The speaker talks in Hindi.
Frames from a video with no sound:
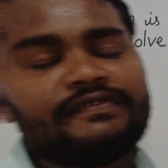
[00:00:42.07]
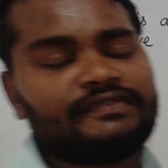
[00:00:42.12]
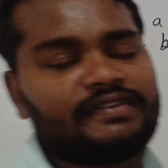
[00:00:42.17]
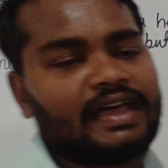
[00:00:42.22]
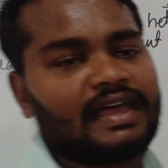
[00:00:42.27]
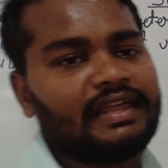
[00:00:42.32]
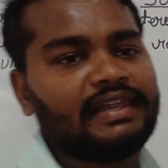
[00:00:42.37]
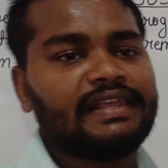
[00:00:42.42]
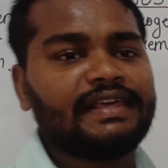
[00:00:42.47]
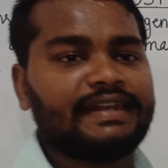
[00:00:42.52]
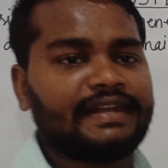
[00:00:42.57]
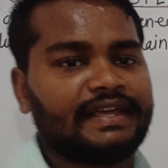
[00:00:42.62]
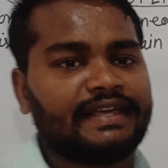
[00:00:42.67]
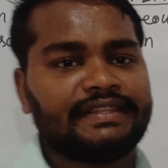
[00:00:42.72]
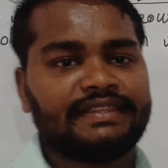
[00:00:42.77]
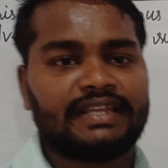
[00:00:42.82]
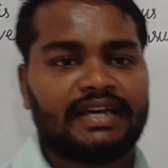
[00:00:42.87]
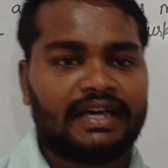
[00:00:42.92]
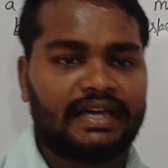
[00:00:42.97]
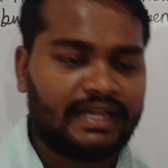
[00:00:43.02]
ये फैले
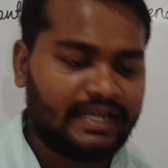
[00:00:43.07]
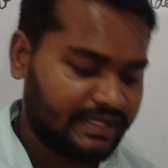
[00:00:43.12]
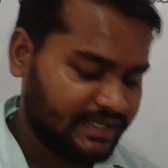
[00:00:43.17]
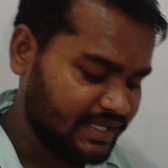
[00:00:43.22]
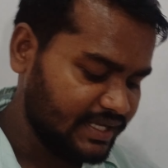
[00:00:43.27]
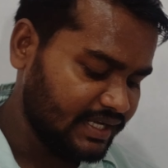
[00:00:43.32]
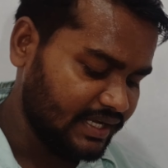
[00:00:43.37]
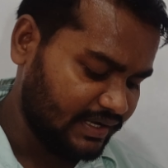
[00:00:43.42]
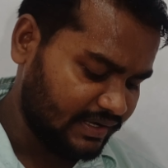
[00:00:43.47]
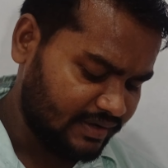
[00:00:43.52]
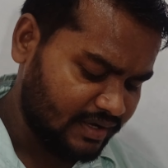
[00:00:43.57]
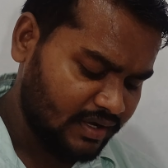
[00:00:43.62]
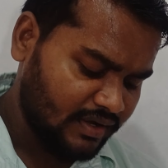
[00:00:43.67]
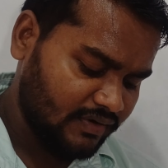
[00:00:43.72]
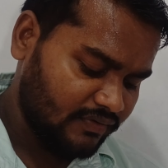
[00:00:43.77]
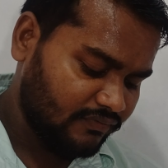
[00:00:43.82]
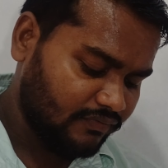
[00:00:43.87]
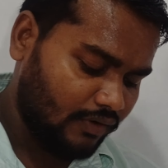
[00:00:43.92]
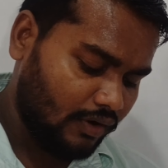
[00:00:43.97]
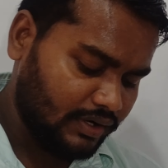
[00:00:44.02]
रहता है ठीक है
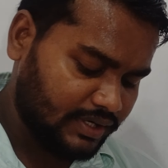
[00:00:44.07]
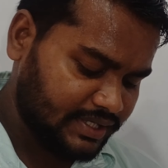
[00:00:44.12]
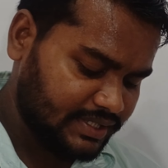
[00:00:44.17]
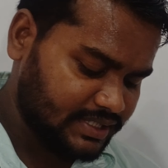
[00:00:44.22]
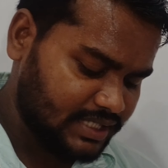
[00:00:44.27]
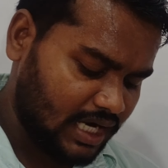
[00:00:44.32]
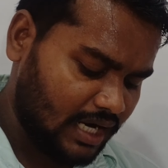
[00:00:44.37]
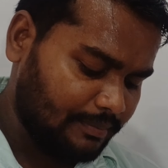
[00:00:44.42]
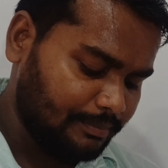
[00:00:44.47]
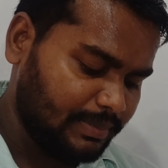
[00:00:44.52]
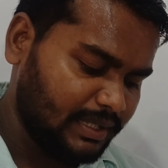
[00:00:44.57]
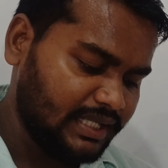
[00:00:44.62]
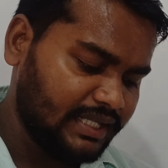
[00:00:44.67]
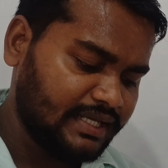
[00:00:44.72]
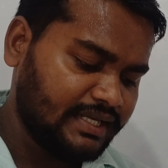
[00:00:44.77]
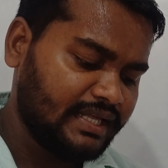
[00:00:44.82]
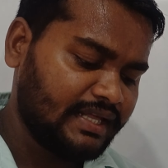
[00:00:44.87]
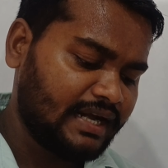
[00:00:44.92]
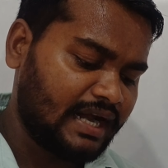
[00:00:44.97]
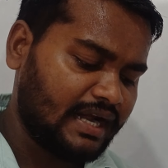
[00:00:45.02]
फॉर एग्जाम्पल
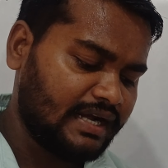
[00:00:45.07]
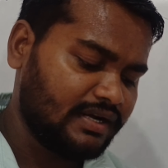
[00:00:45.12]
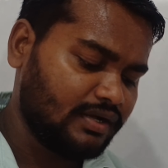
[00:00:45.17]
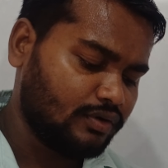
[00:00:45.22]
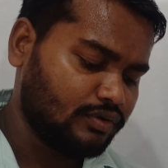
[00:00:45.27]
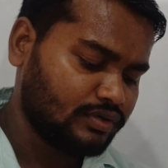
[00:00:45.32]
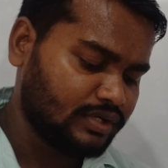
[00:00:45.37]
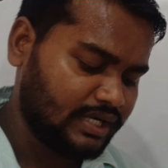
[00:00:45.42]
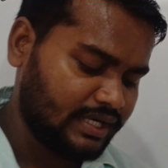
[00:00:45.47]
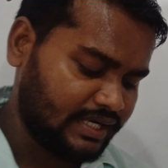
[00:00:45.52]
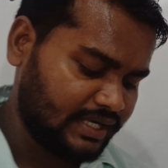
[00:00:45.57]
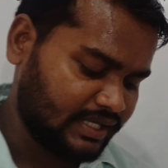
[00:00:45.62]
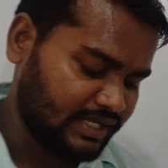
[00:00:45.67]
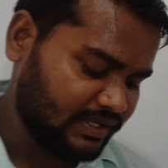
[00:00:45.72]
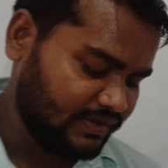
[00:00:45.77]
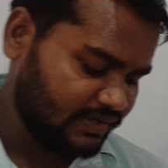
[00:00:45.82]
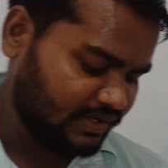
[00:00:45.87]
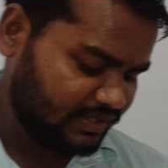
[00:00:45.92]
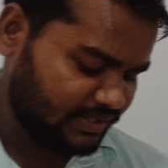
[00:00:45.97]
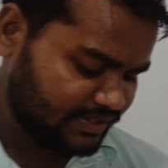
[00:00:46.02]
देखिए राइट डाउन
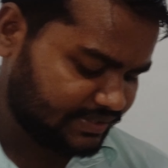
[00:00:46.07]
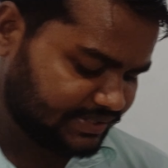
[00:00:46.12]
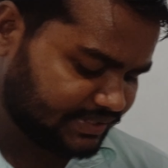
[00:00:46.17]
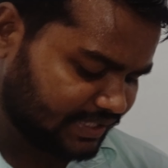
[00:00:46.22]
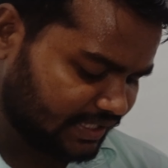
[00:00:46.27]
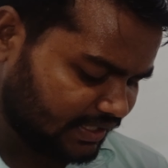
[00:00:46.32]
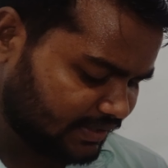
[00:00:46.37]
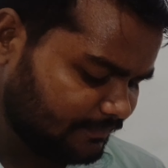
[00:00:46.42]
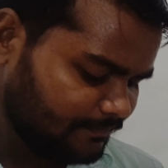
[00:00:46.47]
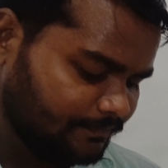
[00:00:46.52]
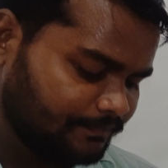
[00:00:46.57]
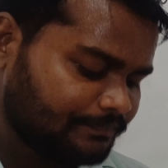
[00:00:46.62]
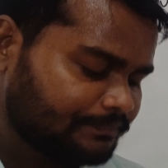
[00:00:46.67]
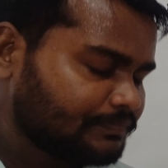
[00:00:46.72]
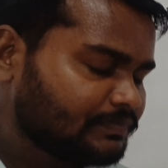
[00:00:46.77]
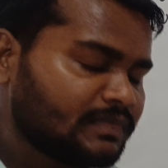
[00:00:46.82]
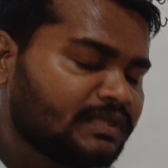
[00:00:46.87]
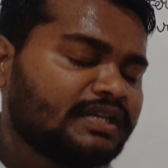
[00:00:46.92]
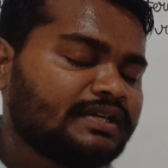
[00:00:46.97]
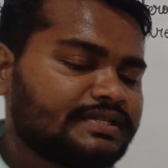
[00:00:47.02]
करेंगे इसका
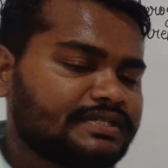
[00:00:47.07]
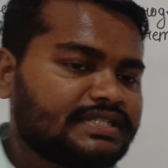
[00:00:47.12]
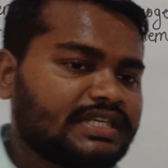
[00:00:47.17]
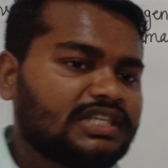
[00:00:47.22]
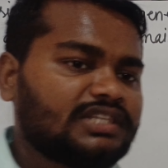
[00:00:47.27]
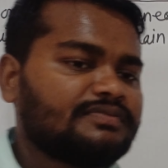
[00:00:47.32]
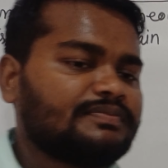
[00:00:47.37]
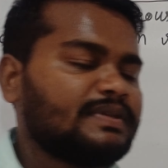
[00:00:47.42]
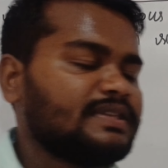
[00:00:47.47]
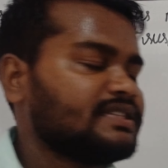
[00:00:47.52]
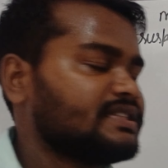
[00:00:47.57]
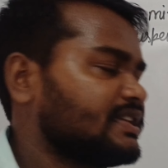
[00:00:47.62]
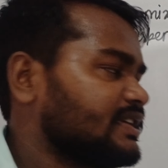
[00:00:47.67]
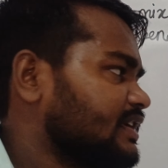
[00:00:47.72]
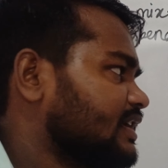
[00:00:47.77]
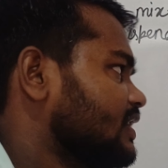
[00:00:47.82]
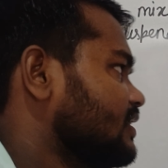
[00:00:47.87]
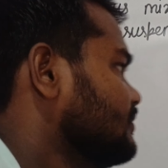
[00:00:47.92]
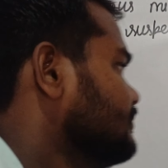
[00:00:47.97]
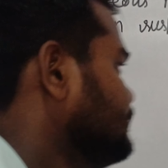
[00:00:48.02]

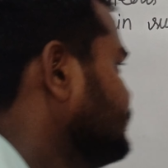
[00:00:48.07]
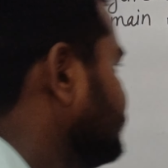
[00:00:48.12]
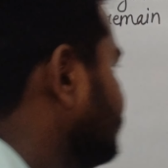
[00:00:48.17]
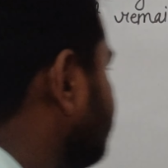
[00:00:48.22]
सस्पेंशन का